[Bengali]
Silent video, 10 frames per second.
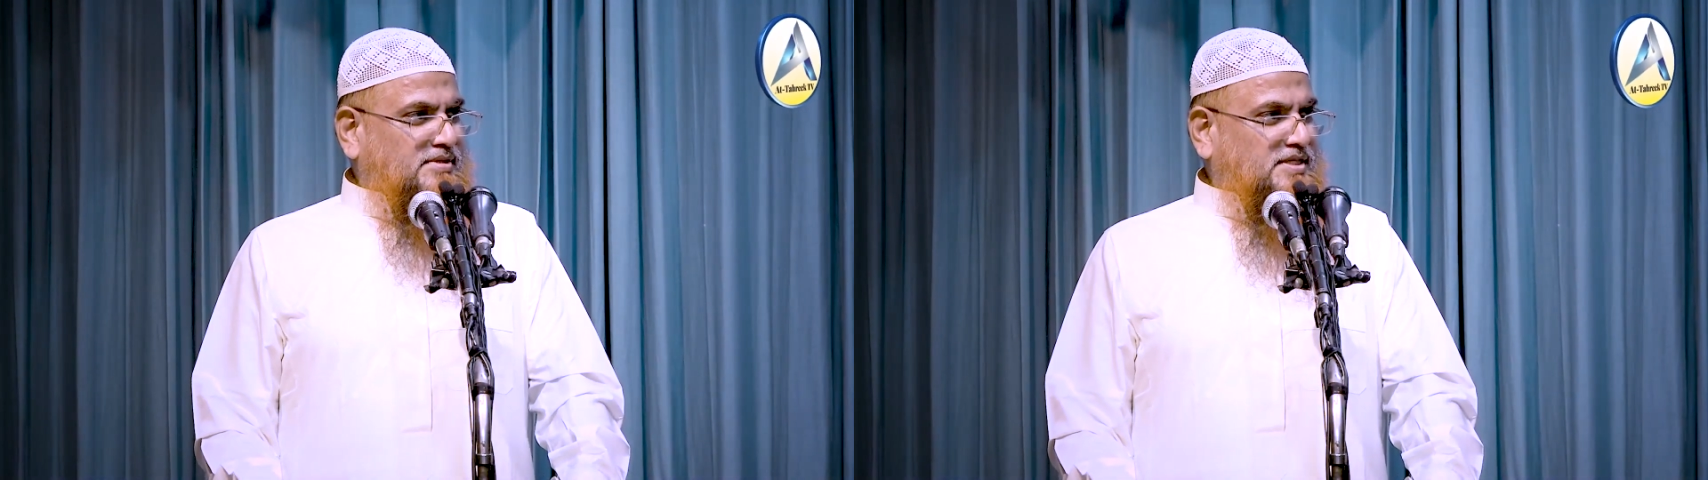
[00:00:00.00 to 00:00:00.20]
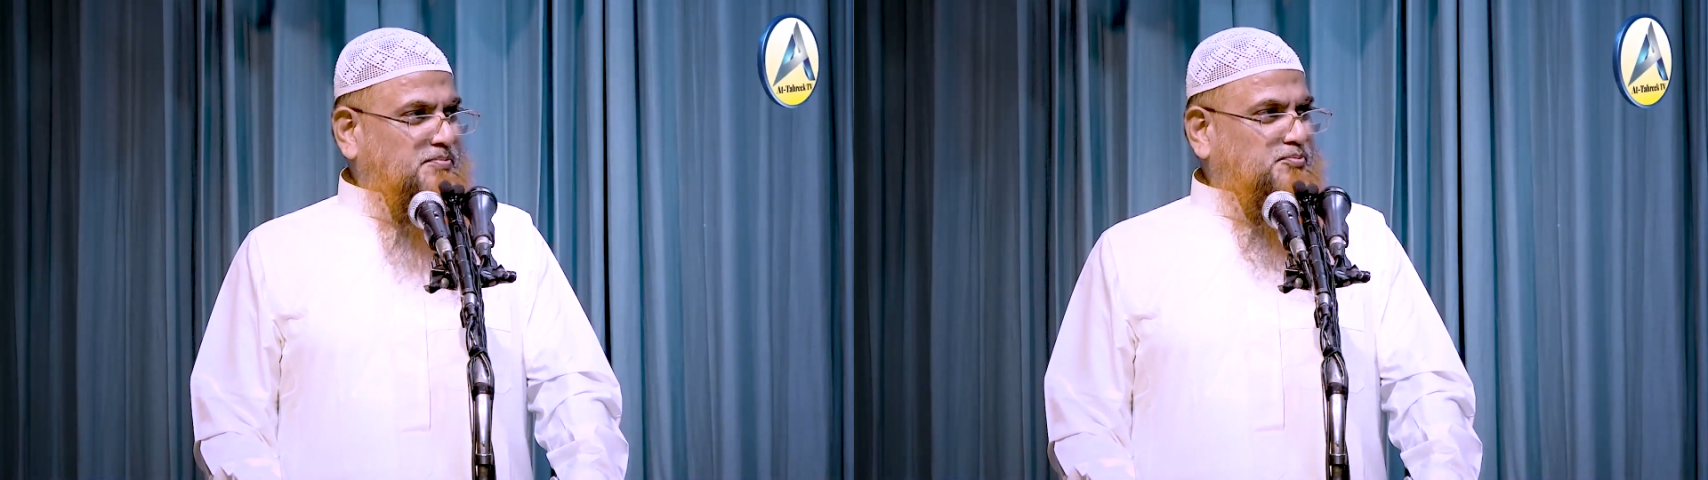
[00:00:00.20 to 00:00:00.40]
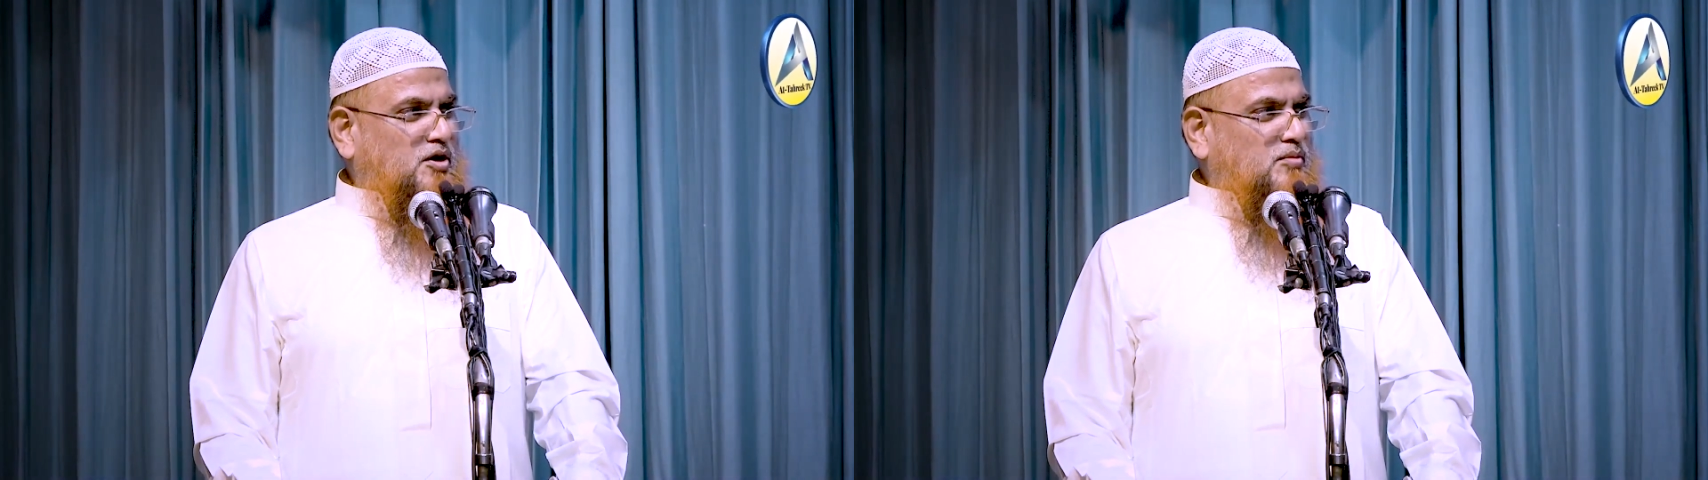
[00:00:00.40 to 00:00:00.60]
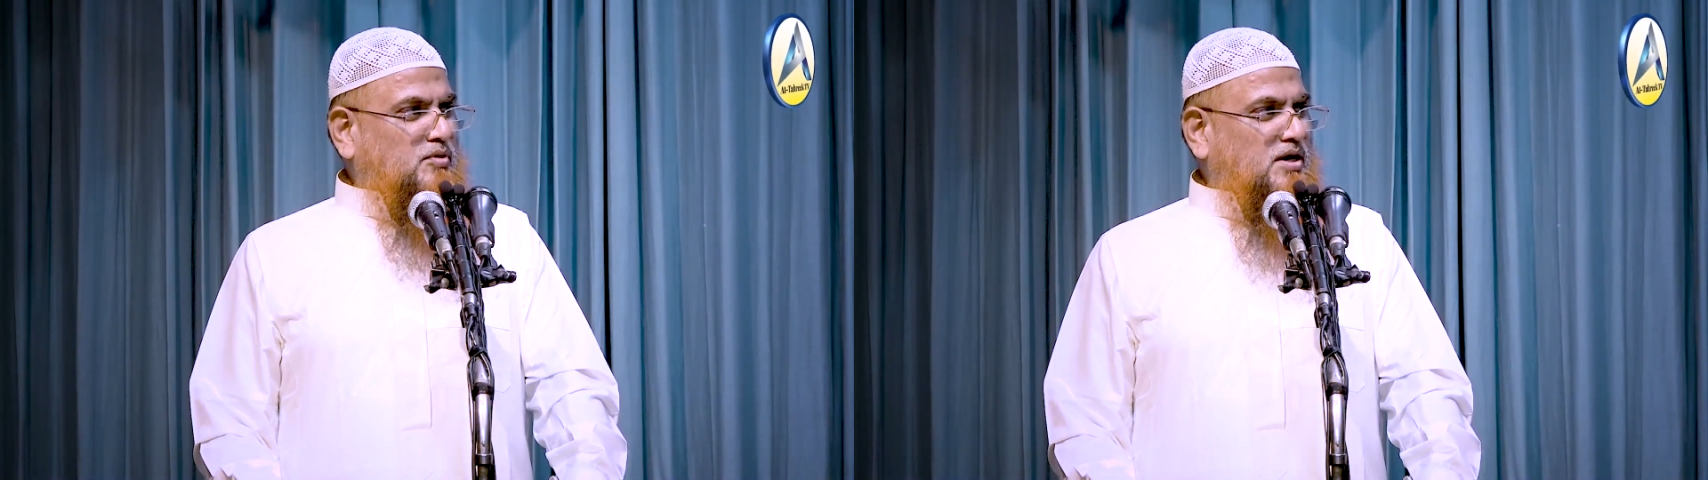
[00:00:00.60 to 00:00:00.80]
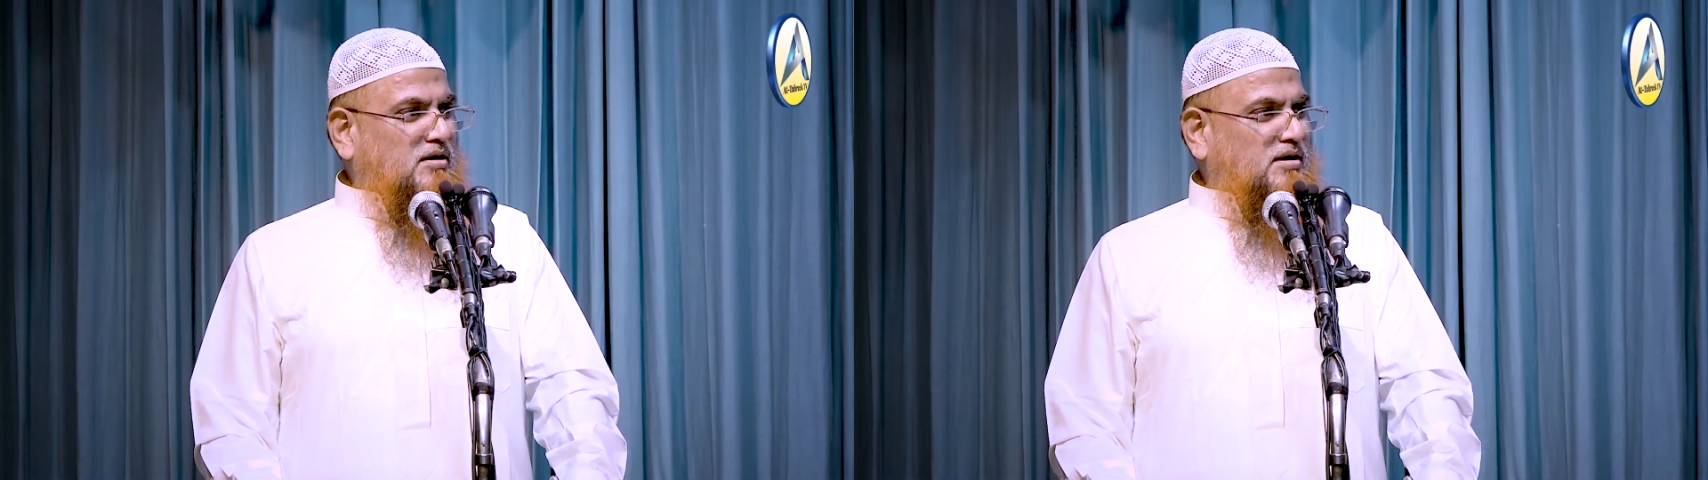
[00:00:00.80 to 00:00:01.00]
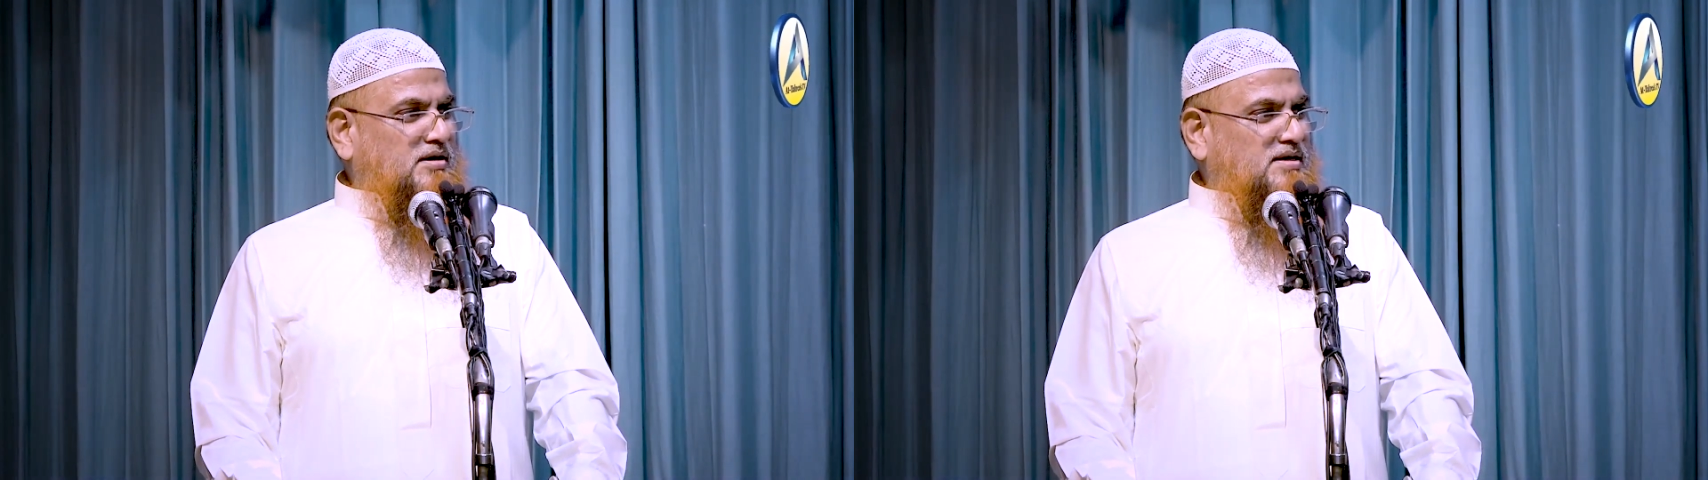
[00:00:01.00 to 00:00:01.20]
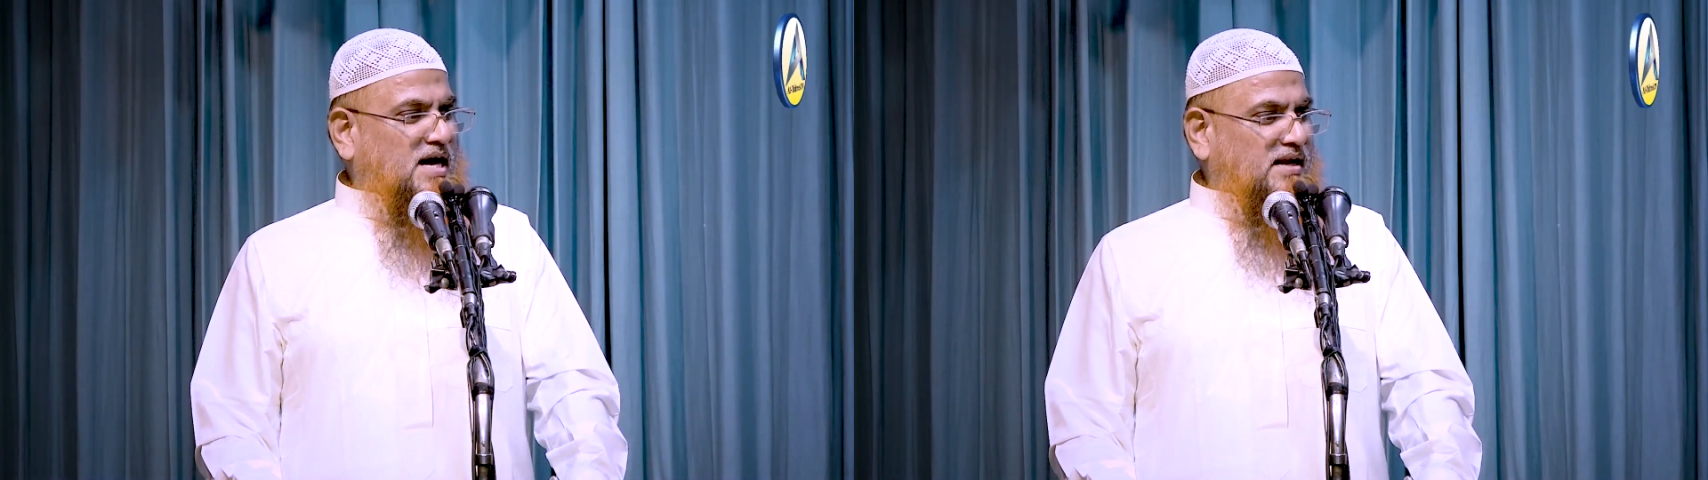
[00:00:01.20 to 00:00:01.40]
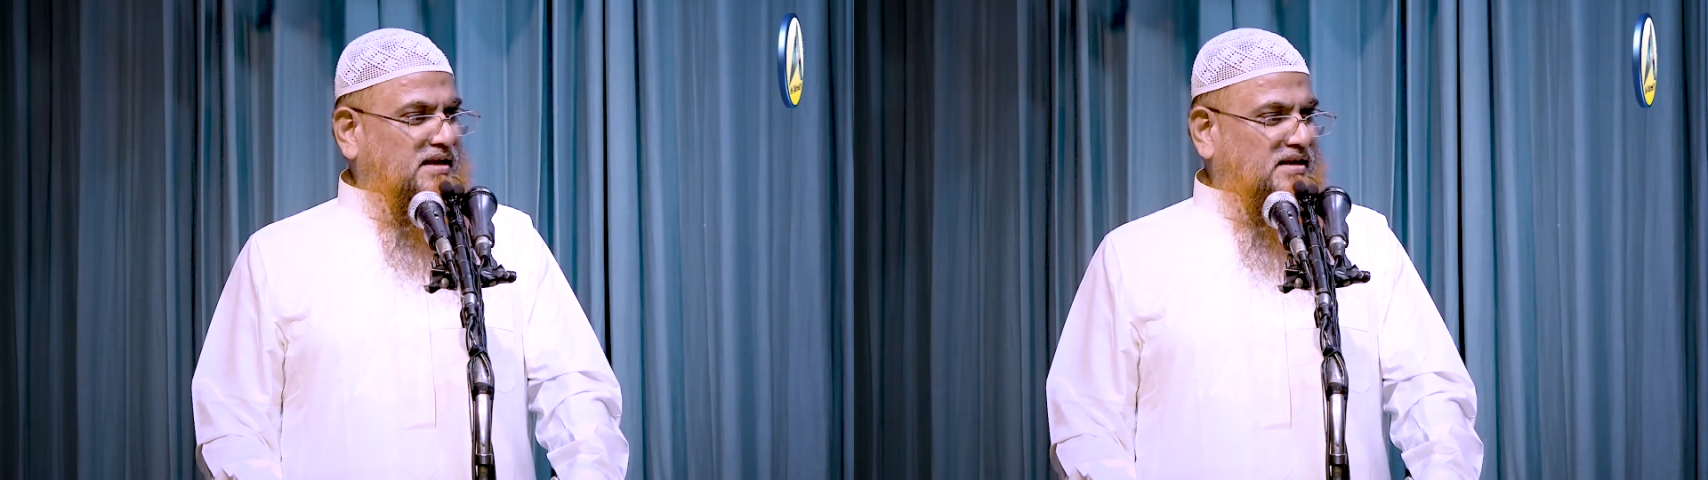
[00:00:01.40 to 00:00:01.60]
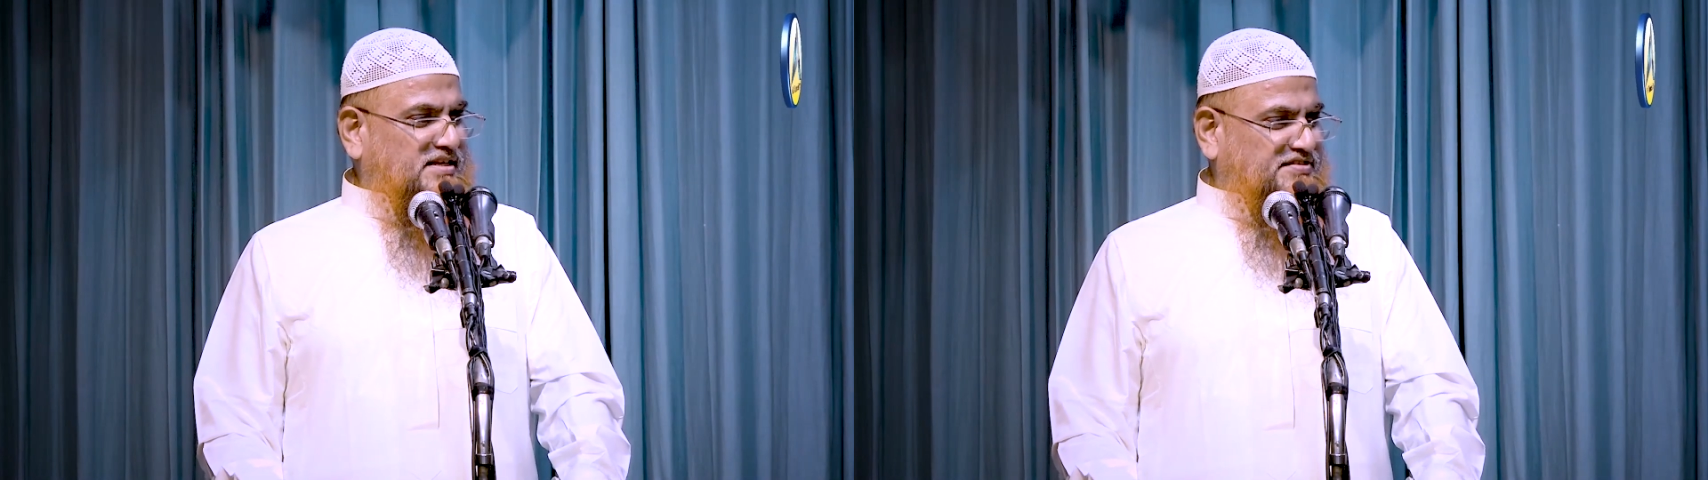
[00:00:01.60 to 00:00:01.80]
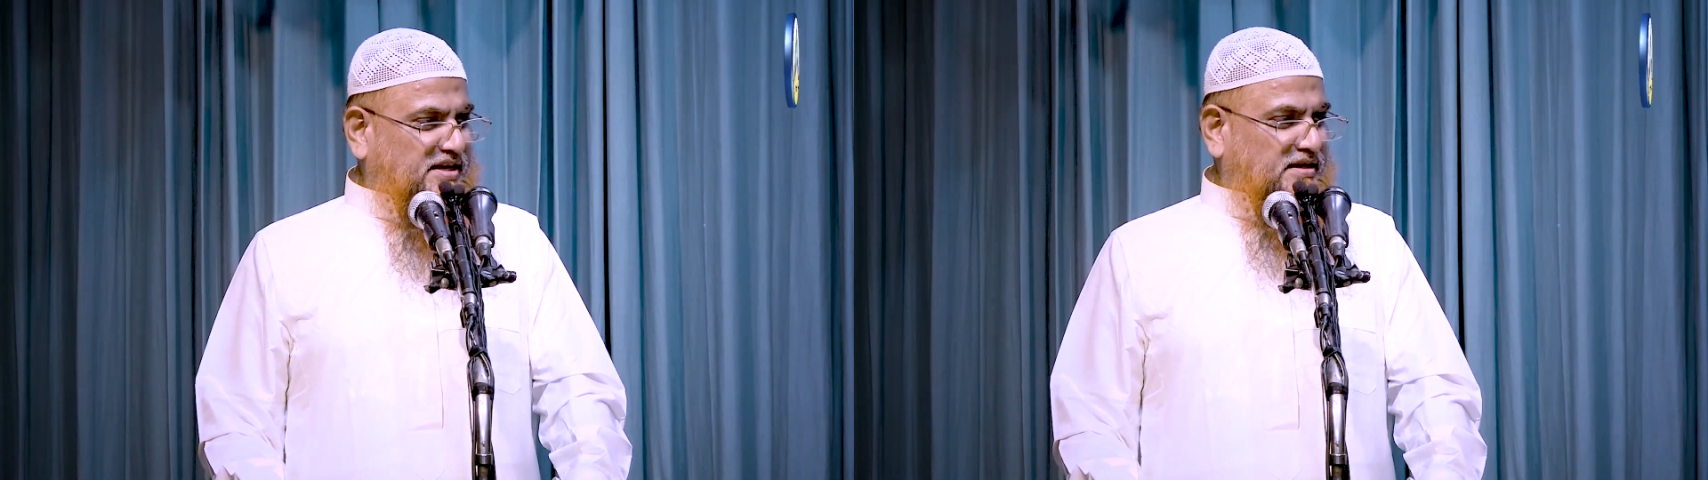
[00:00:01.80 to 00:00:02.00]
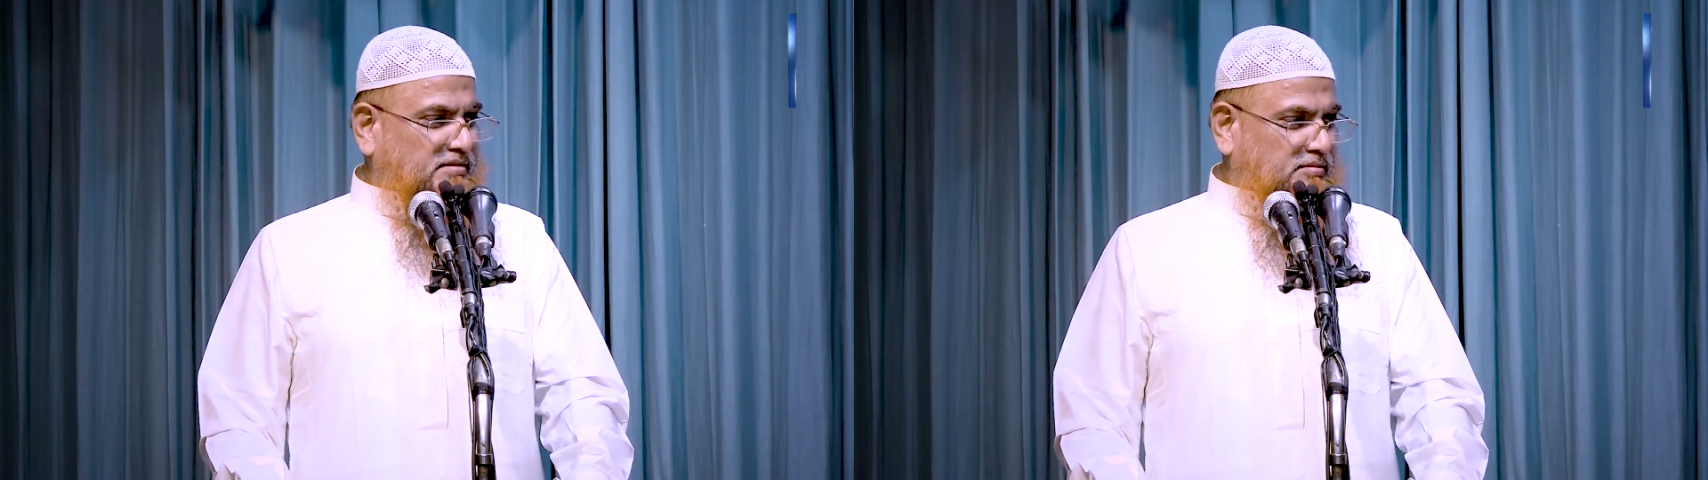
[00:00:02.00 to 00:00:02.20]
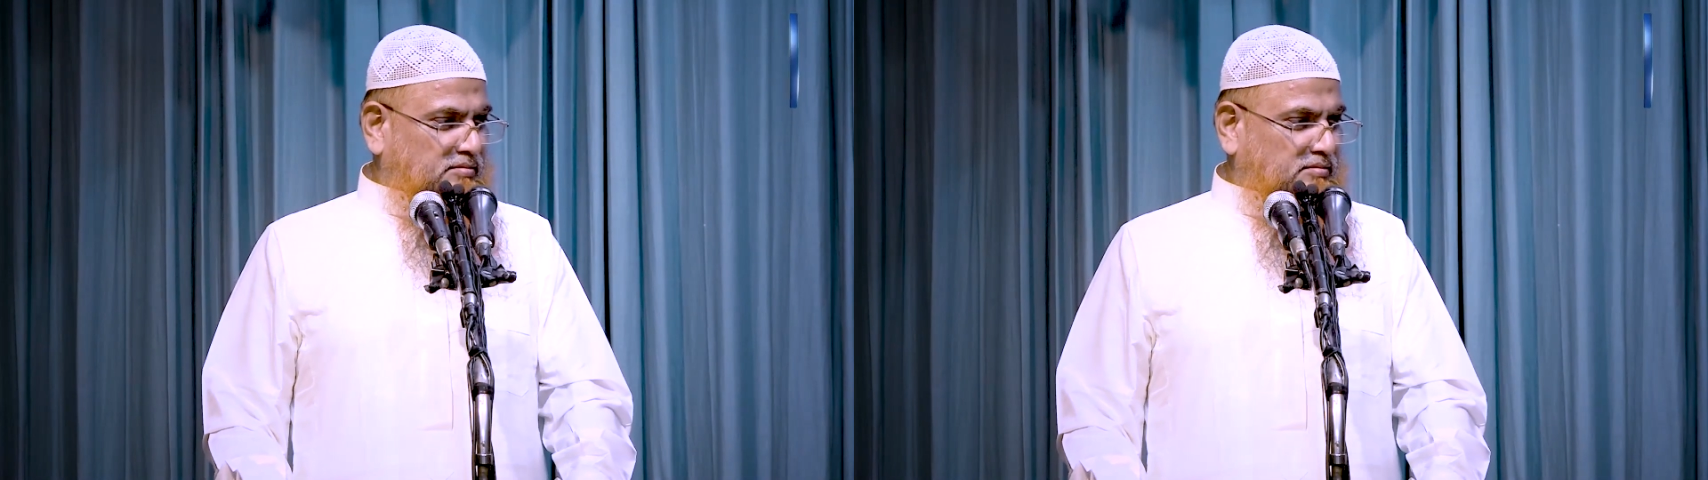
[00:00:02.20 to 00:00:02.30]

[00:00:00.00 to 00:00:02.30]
সেই ফর্মুলা ওয়ান গাড়ির রেসলিং